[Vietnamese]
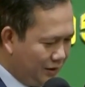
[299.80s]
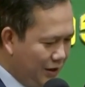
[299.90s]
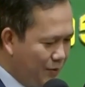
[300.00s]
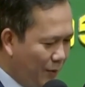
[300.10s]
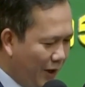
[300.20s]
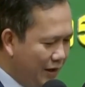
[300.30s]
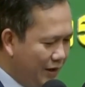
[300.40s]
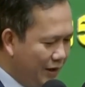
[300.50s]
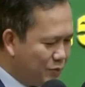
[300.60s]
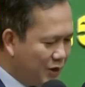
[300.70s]
Tì bằng
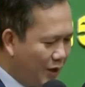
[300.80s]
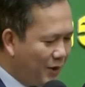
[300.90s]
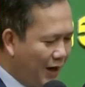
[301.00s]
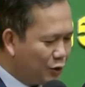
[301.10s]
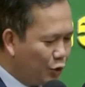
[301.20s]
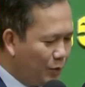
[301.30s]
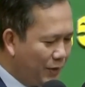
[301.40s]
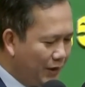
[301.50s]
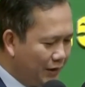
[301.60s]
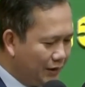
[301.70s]
bay riêng trăm cá trôi
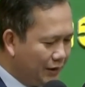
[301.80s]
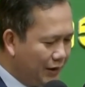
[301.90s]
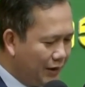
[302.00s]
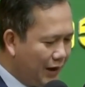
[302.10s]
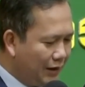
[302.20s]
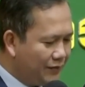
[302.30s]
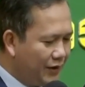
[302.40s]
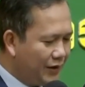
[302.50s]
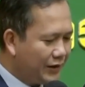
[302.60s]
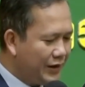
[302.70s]
bên đất nâng cá
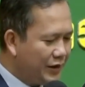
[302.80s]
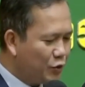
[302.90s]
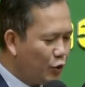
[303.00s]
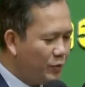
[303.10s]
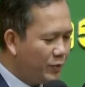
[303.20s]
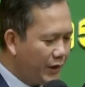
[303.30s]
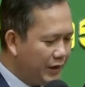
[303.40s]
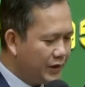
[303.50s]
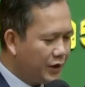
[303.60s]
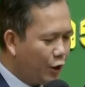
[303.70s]
thưa tại kia rung
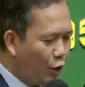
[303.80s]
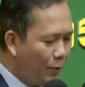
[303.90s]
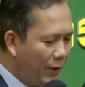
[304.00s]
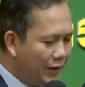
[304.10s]
kia khung